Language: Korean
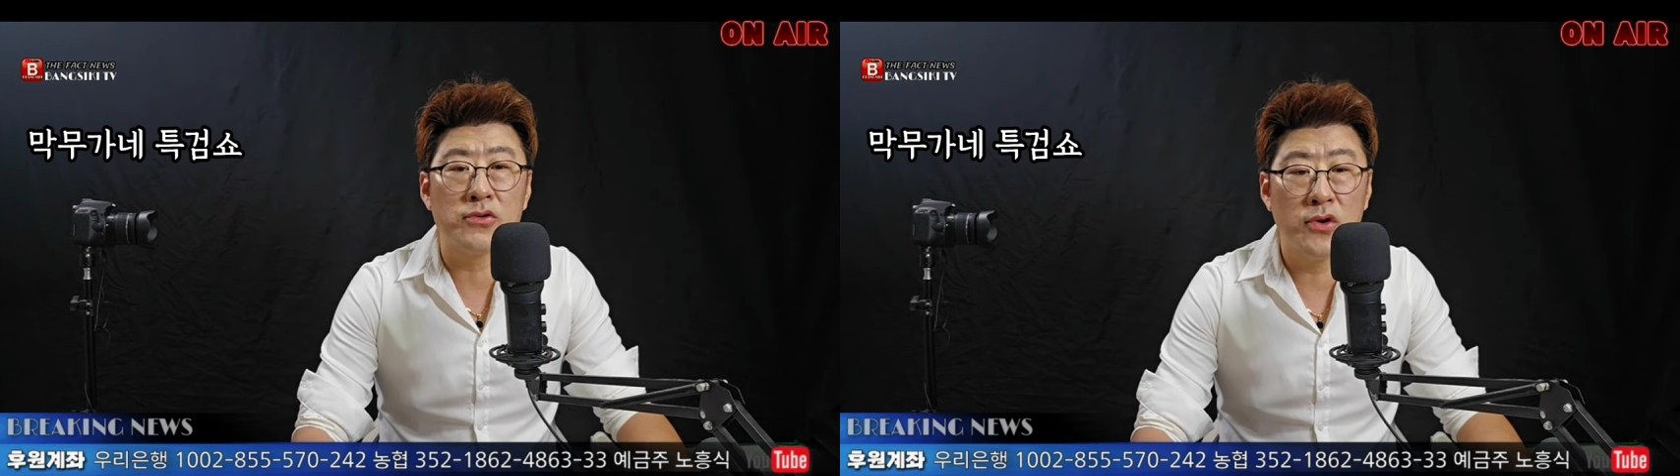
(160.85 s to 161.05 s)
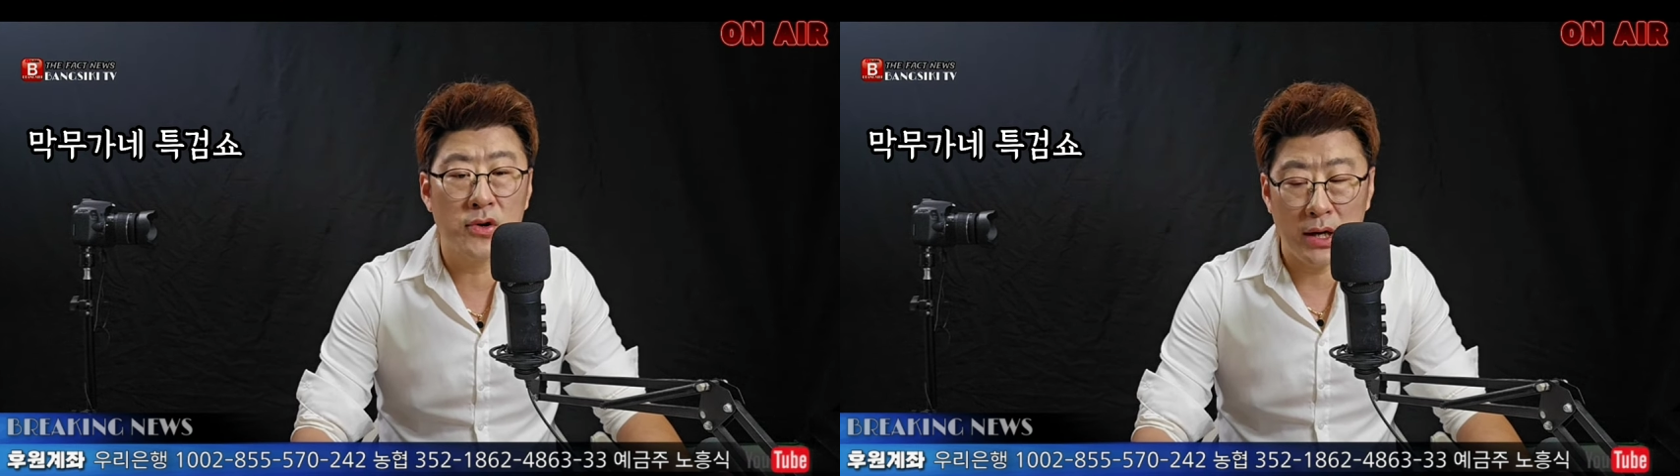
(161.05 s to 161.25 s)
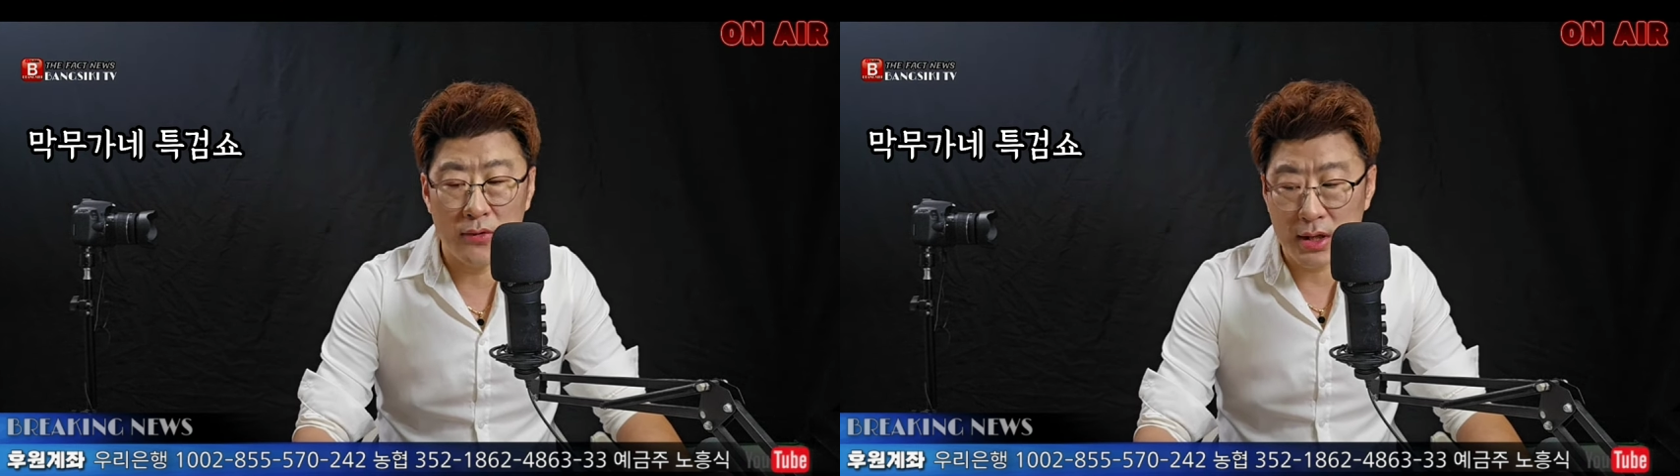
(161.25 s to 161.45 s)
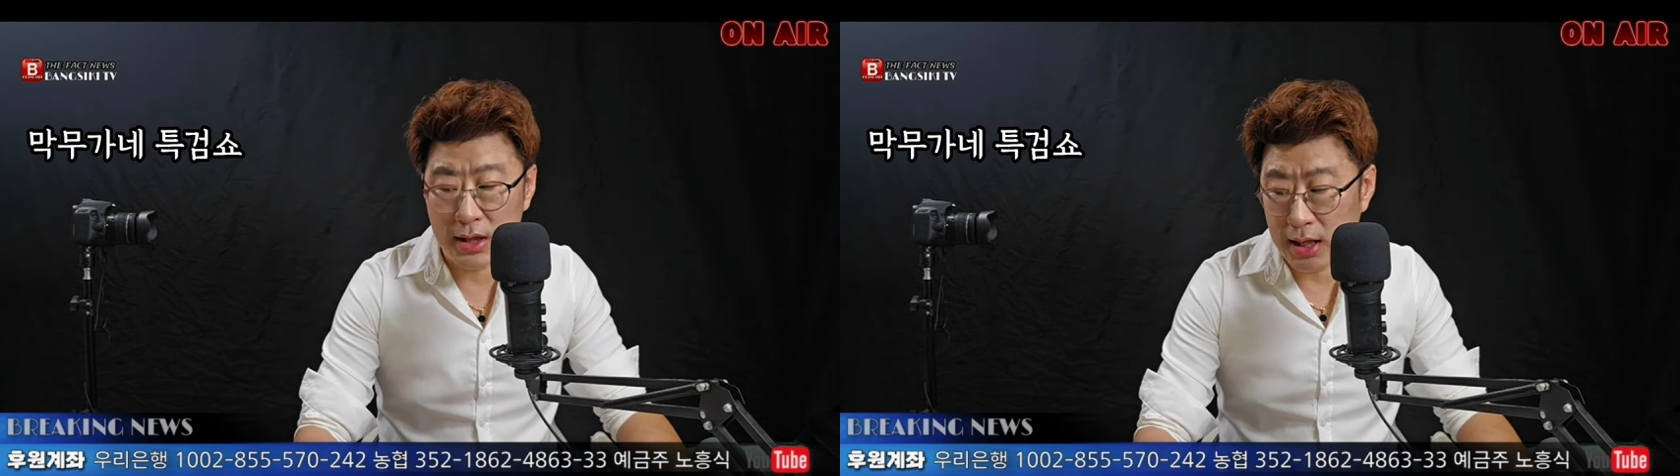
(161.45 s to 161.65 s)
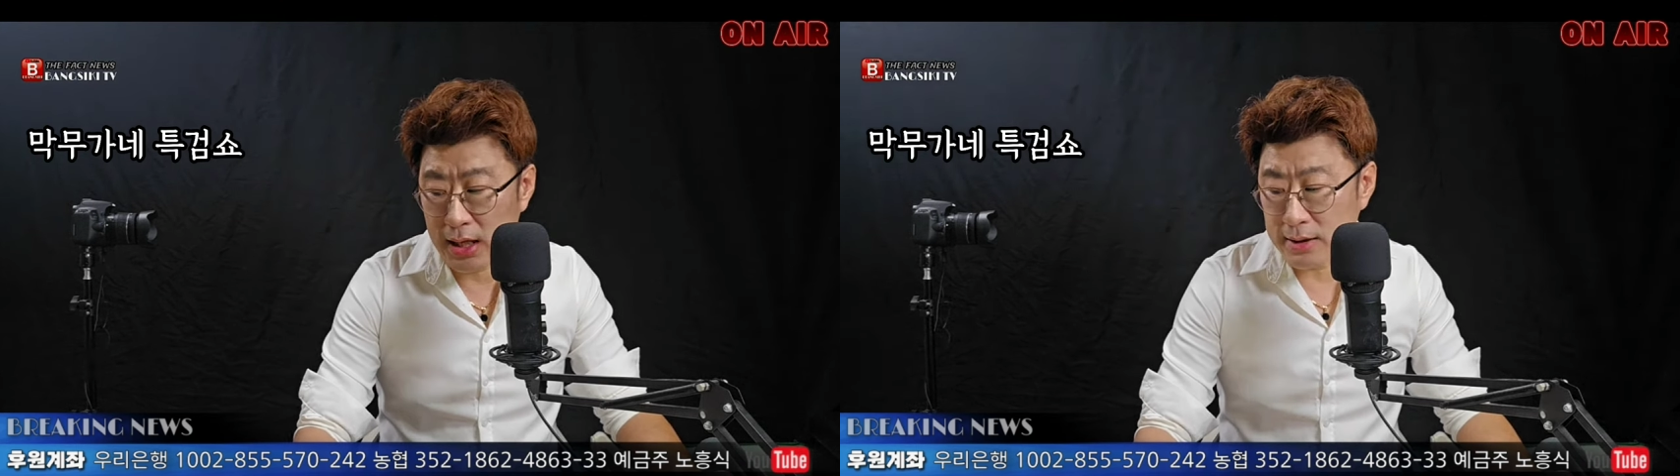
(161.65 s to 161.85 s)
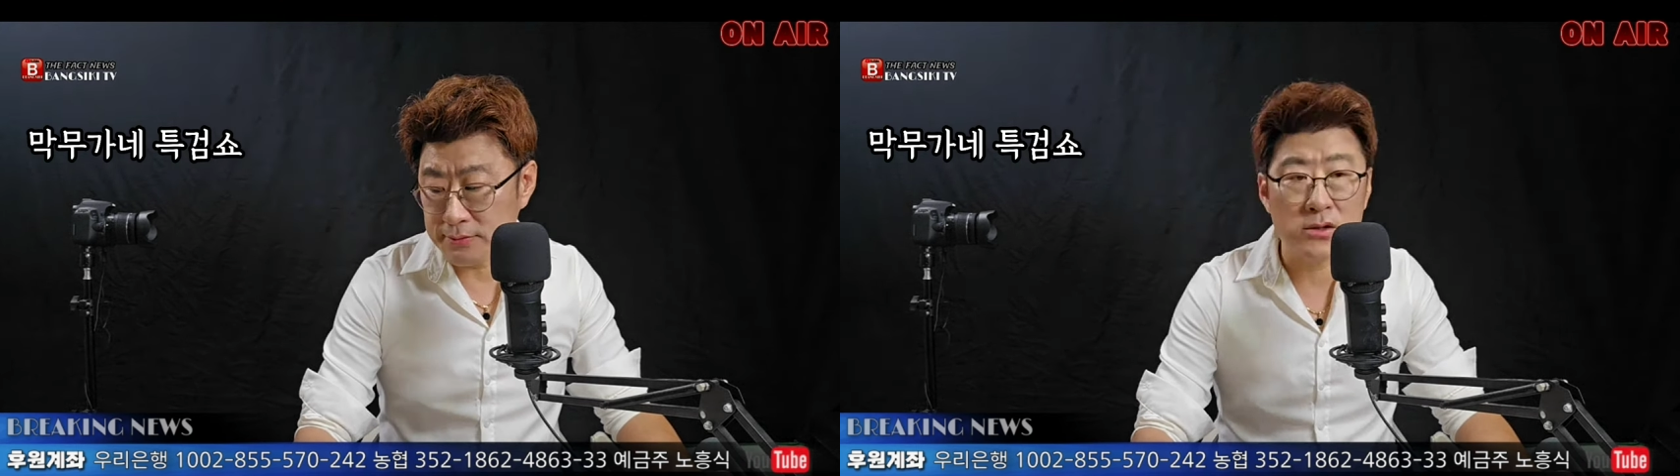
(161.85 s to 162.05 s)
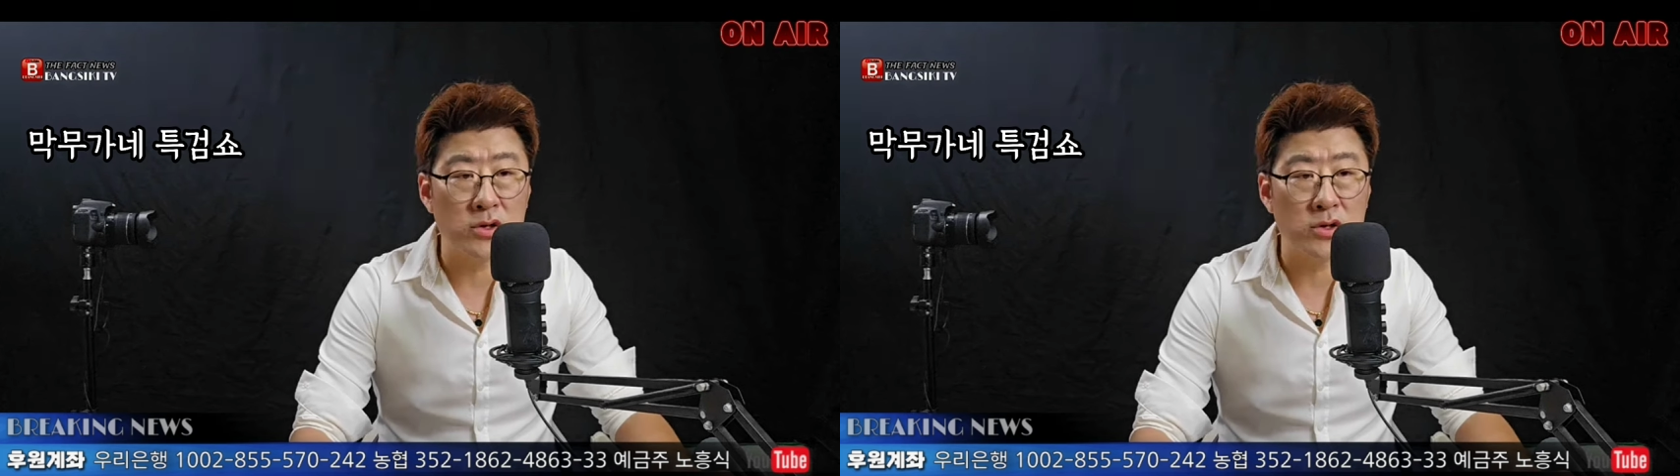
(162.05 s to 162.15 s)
튀어나오니까